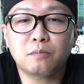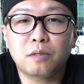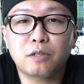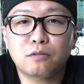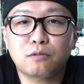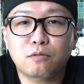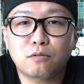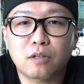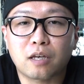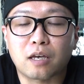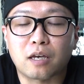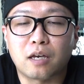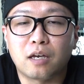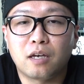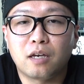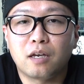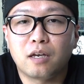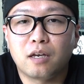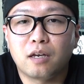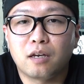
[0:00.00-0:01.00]
めるとね、
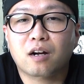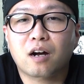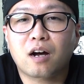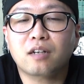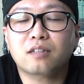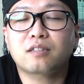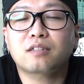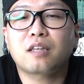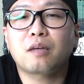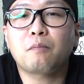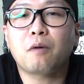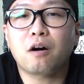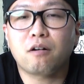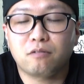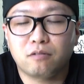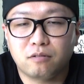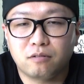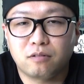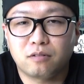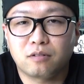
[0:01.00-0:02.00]
買ってまう。